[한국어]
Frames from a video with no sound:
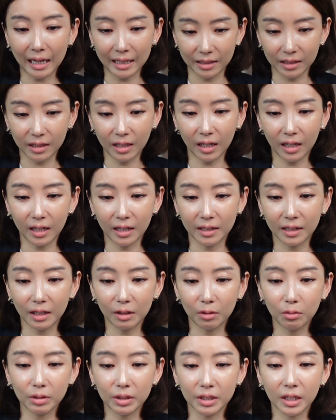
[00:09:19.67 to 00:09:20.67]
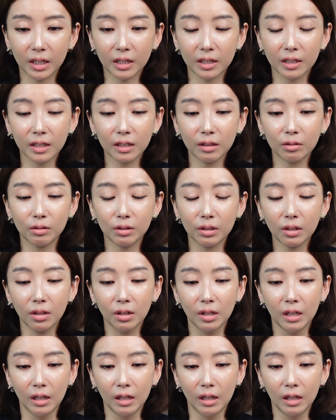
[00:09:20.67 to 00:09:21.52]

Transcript: 아니다라고 이야기를 했고요.